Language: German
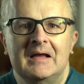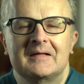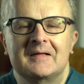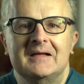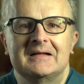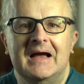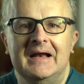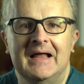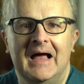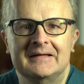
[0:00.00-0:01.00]
Sie sind
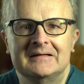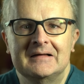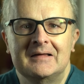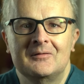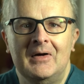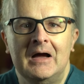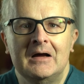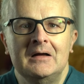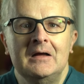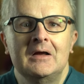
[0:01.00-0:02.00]
keine
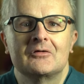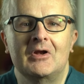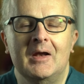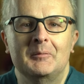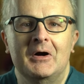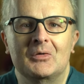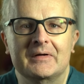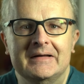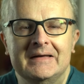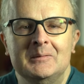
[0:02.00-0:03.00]
Handelsware, sondern
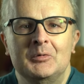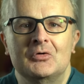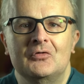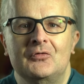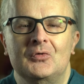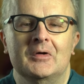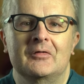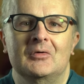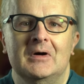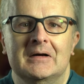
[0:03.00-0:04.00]
brauchen Liebe und
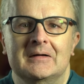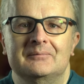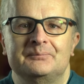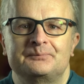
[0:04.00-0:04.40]
Fürsorge.